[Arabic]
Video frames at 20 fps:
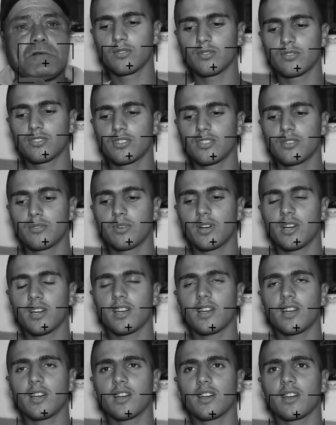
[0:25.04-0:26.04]
شنو
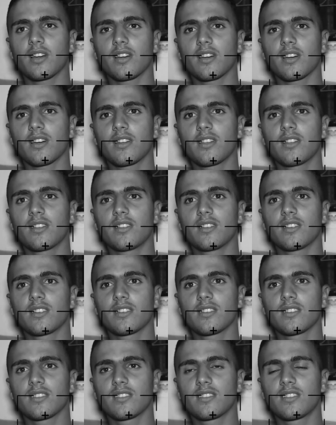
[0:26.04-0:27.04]
واقع قال لي
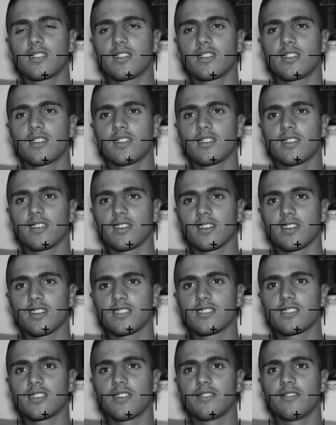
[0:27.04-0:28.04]
الدري
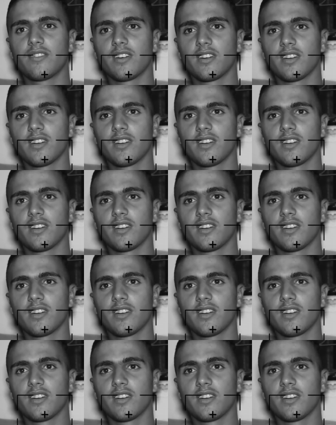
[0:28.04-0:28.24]
اختفى